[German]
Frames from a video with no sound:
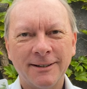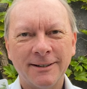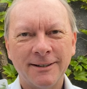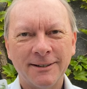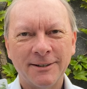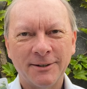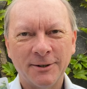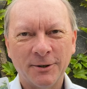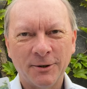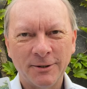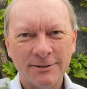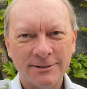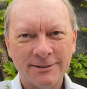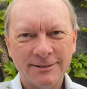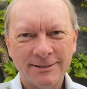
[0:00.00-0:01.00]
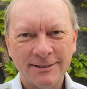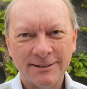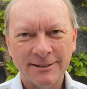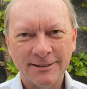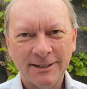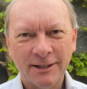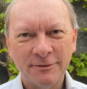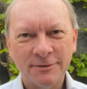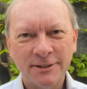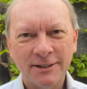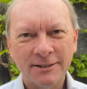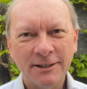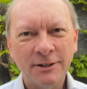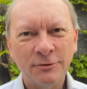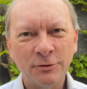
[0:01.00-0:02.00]
Äh, und äh,
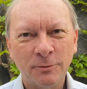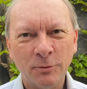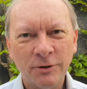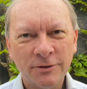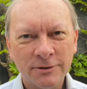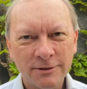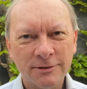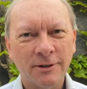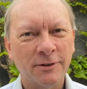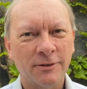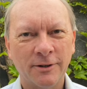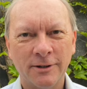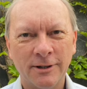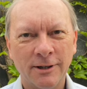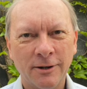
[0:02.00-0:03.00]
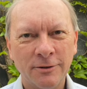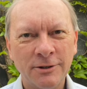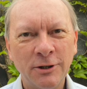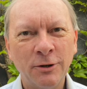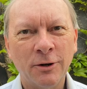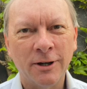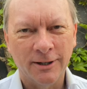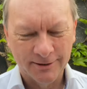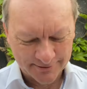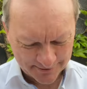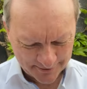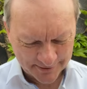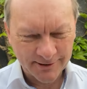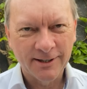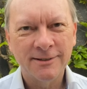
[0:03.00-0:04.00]
kräftigt nicht nur Muskeln, sondern auch die Lunge.
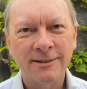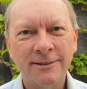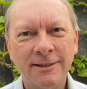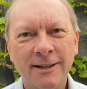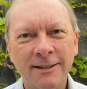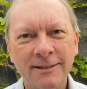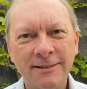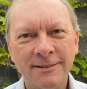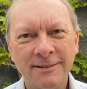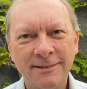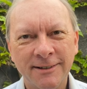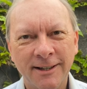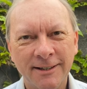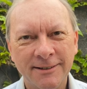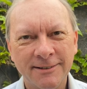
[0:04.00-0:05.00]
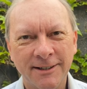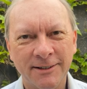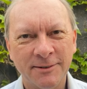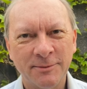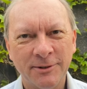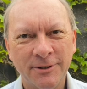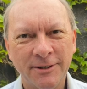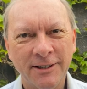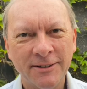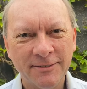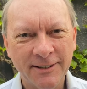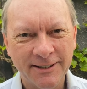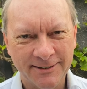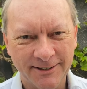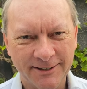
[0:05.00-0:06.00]
Und das ist ja in diesen Zeiten ganz besonders
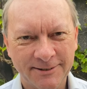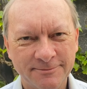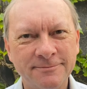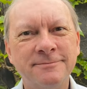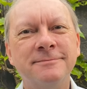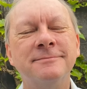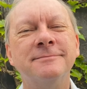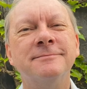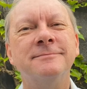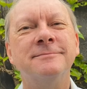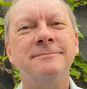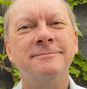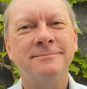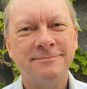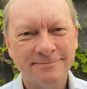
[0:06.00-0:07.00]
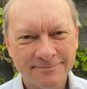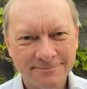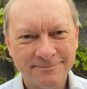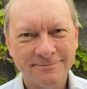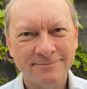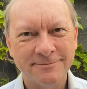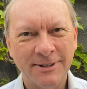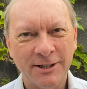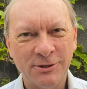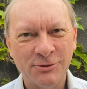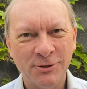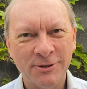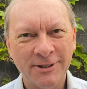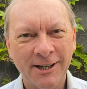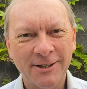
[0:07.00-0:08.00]
wichtig. Einen
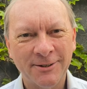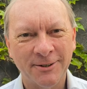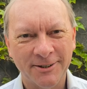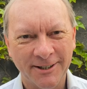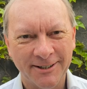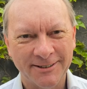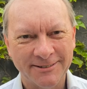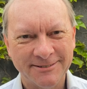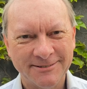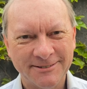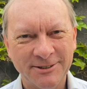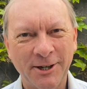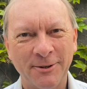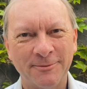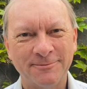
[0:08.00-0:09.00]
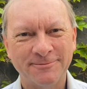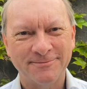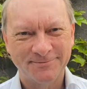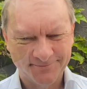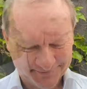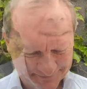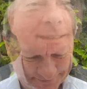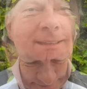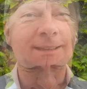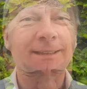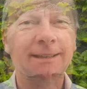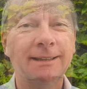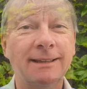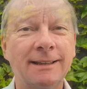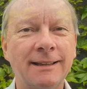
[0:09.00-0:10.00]
schönen Tag euch allen. Ciao.
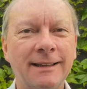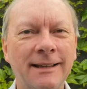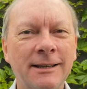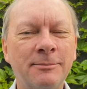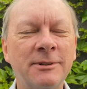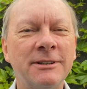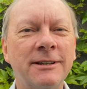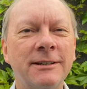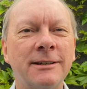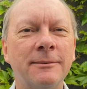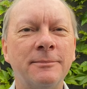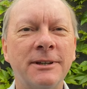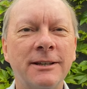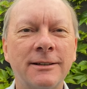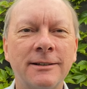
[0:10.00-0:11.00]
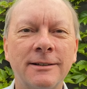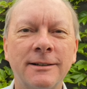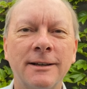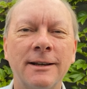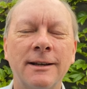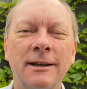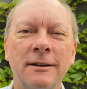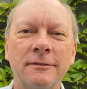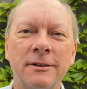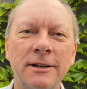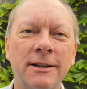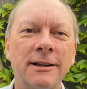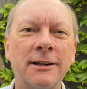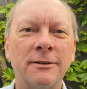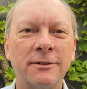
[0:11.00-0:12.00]
Ich bin Dieter Begel,
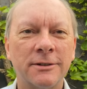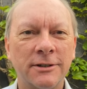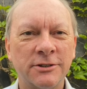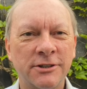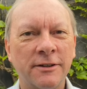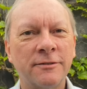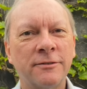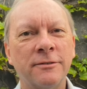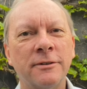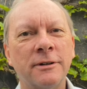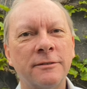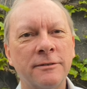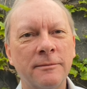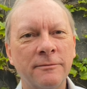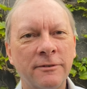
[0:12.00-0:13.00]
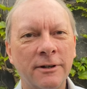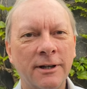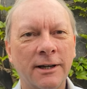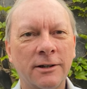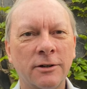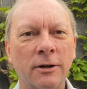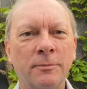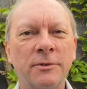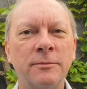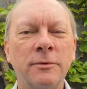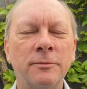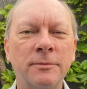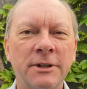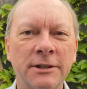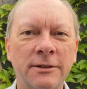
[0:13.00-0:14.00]
Verleger und Geschäftsführer vom Verlag
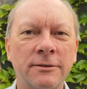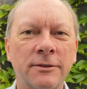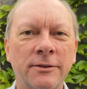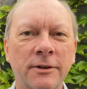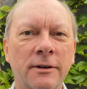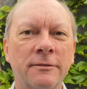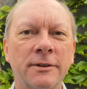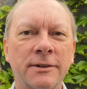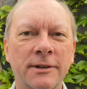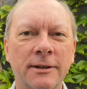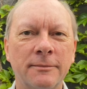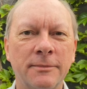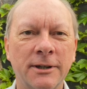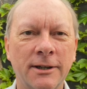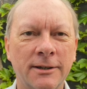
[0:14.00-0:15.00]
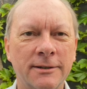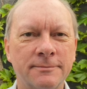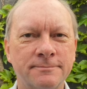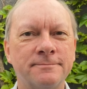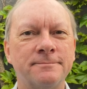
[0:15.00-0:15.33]
Optimum Medien und Service GmbH.